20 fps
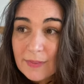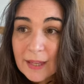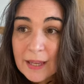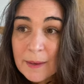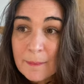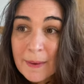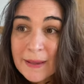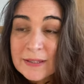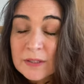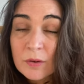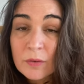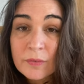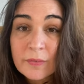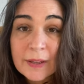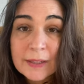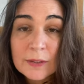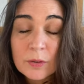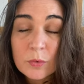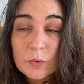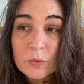Et parce qu'en
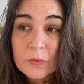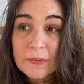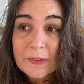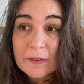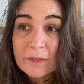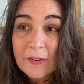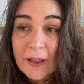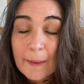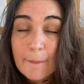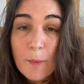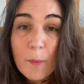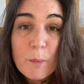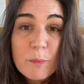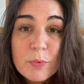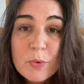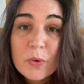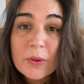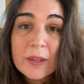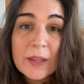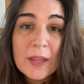fait, c'est vraiment
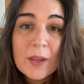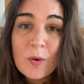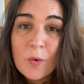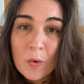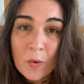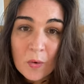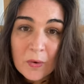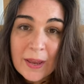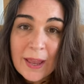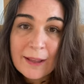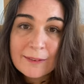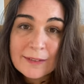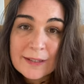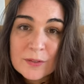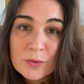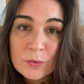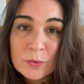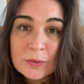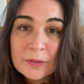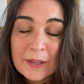plugué au regard
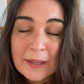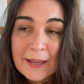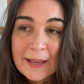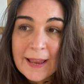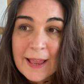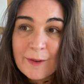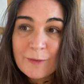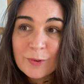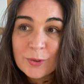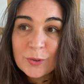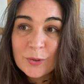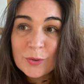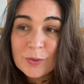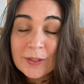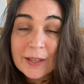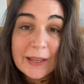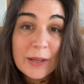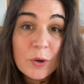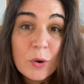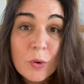des autres et à
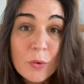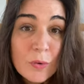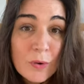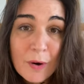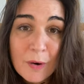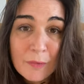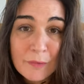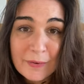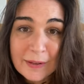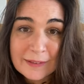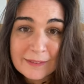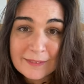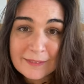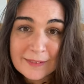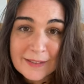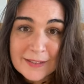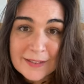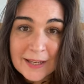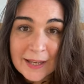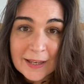votre ego, en fait,
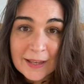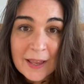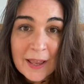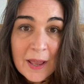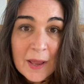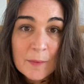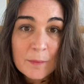l'échec.